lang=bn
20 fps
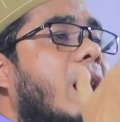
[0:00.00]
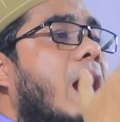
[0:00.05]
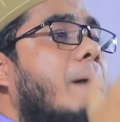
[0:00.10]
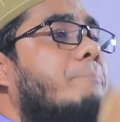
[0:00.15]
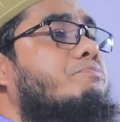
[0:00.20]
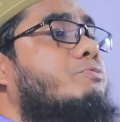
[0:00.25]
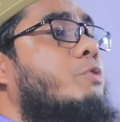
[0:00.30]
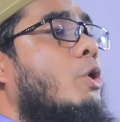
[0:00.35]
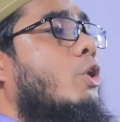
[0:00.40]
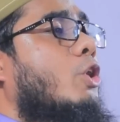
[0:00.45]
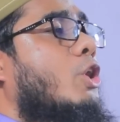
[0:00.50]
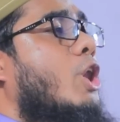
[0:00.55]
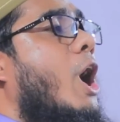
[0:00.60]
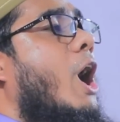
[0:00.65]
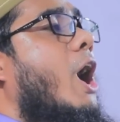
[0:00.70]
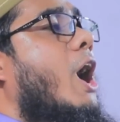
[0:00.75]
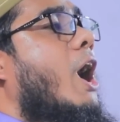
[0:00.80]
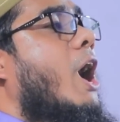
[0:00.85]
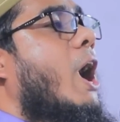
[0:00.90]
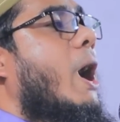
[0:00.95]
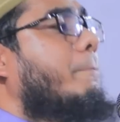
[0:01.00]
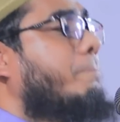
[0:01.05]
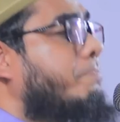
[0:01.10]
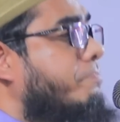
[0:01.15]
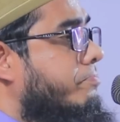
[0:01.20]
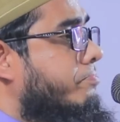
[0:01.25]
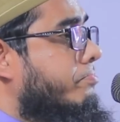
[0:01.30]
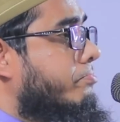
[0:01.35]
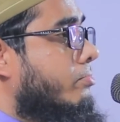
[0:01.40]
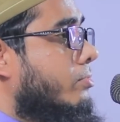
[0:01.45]
ইবনে আবদুল্লাহ
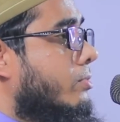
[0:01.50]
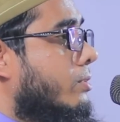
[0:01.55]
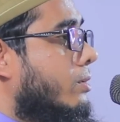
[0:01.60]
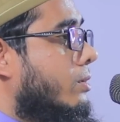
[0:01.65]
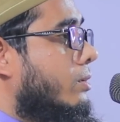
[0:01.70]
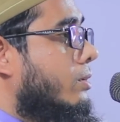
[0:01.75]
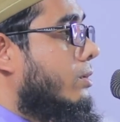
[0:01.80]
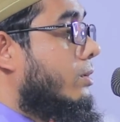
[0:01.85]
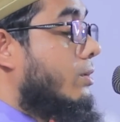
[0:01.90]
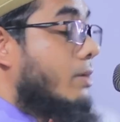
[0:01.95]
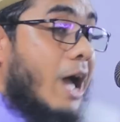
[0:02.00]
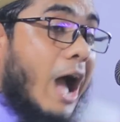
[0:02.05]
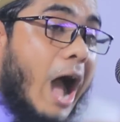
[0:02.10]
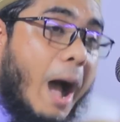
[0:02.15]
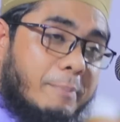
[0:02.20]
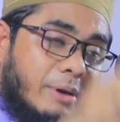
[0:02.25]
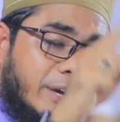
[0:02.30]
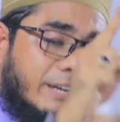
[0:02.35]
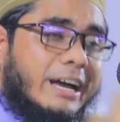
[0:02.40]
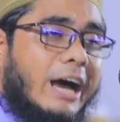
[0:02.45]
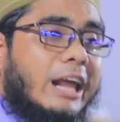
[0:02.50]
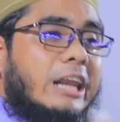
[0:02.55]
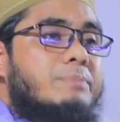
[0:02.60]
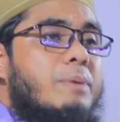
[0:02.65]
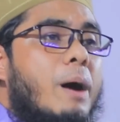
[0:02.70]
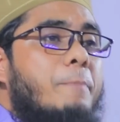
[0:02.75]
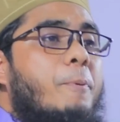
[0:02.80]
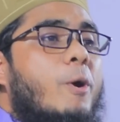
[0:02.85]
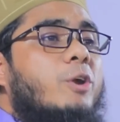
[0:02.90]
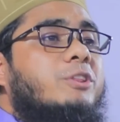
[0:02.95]
আমি
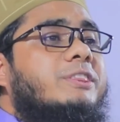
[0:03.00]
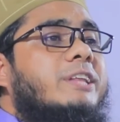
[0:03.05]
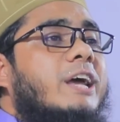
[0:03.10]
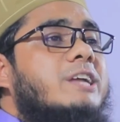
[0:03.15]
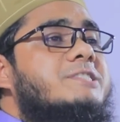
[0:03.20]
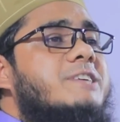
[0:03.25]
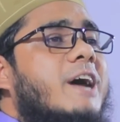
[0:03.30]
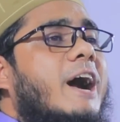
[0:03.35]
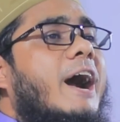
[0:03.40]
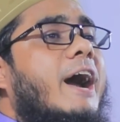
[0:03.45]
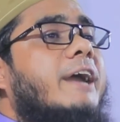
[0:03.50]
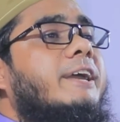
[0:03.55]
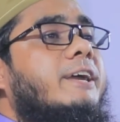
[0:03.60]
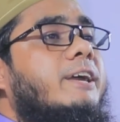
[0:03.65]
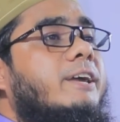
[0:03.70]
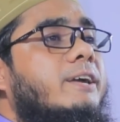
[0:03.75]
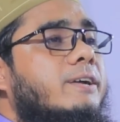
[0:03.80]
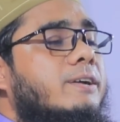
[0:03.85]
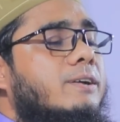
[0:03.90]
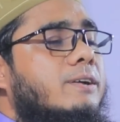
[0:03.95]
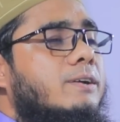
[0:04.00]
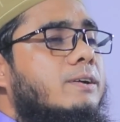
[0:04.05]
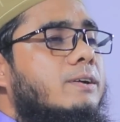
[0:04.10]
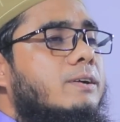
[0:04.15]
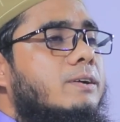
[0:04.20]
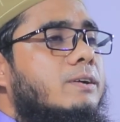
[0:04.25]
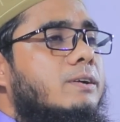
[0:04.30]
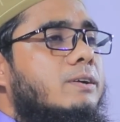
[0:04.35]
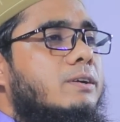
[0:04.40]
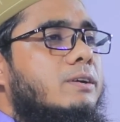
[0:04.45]
কালিমা পড়তে চাই
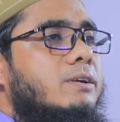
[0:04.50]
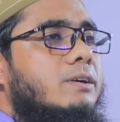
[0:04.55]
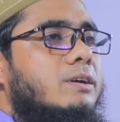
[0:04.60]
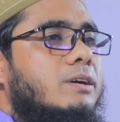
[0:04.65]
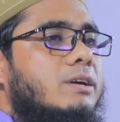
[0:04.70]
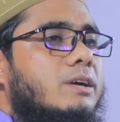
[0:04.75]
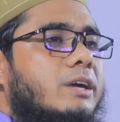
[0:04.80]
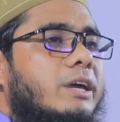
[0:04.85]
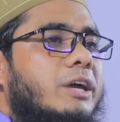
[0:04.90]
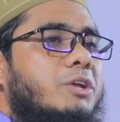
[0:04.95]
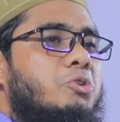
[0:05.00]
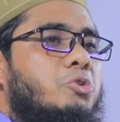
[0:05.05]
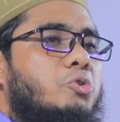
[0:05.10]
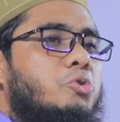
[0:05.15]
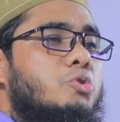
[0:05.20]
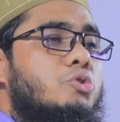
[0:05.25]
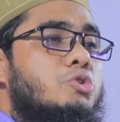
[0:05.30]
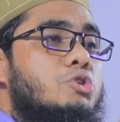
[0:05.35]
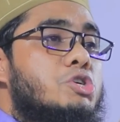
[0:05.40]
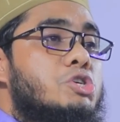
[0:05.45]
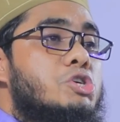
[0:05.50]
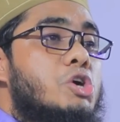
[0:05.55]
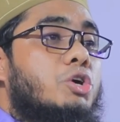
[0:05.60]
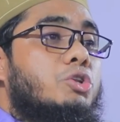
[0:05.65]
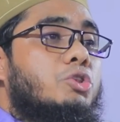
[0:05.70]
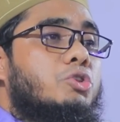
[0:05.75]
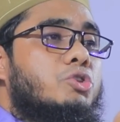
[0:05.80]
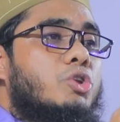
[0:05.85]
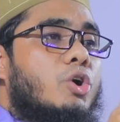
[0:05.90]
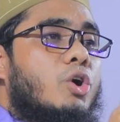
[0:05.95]
কিন্তু
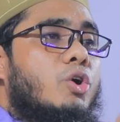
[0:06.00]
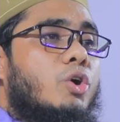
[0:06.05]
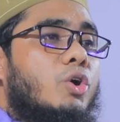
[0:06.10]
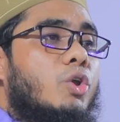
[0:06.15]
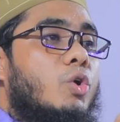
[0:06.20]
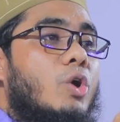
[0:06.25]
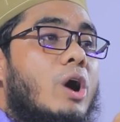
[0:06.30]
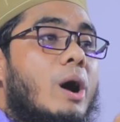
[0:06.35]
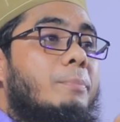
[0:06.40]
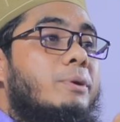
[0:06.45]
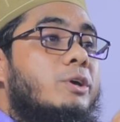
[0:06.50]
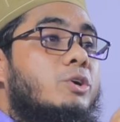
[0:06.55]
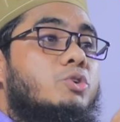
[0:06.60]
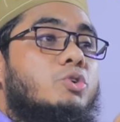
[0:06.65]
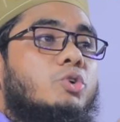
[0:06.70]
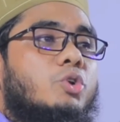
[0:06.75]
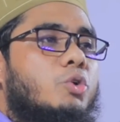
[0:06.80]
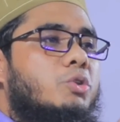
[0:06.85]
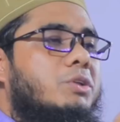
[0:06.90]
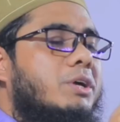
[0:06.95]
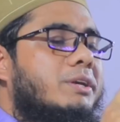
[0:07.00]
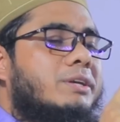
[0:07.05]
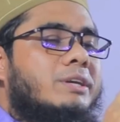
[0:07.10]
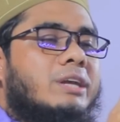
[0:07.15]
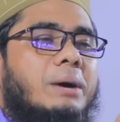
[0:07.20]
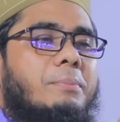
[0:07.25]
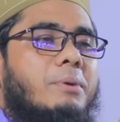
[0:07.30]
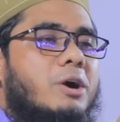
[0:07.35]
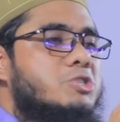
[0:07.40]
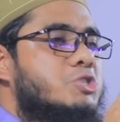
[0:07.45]
শর্ত হলো আমি কোনোদিন
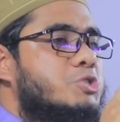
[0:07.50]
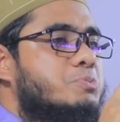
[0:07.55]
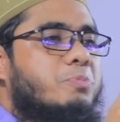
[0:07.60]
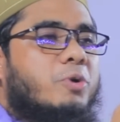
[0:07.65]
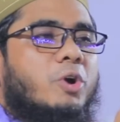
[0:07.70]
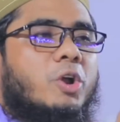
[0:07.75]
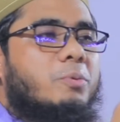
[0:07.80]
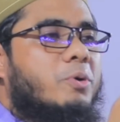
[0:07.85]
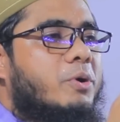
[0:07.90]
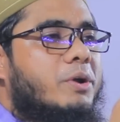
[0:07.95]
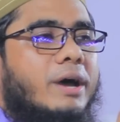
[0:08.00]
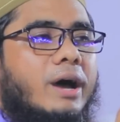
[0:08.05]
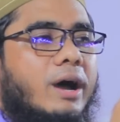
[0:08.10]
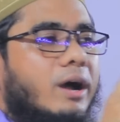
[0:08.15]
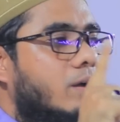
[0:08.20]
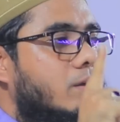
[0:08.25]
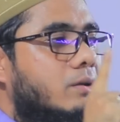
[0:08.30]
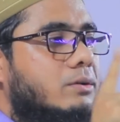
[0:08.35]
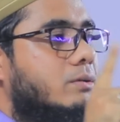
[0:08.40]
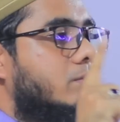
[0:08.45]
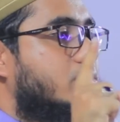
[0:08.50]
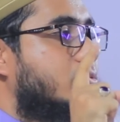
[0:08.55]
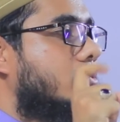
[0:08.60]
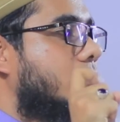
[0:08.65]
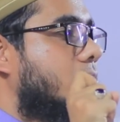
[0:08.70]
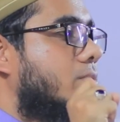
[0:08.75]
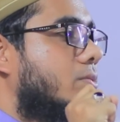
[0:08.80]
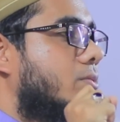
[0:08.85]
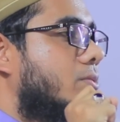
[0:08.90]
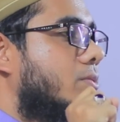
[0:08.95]
নামাজ পড়ব না
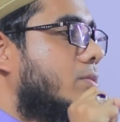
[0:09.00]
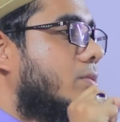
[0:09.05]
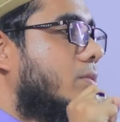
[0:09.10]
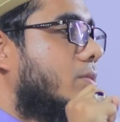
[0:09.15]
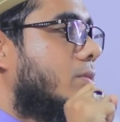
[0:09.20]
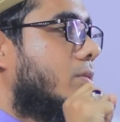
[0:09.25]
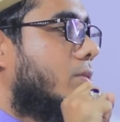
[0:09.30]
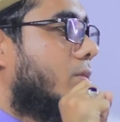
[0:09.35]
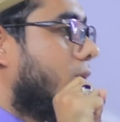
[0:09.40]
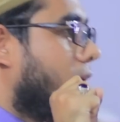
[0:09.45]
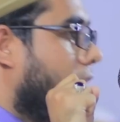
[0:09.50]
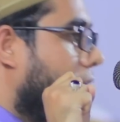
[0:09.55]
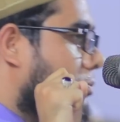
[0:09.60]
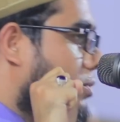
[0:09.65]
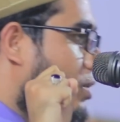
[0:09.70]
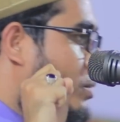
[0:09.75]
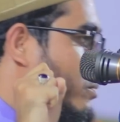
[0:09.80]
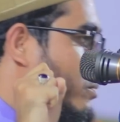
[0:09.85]
কি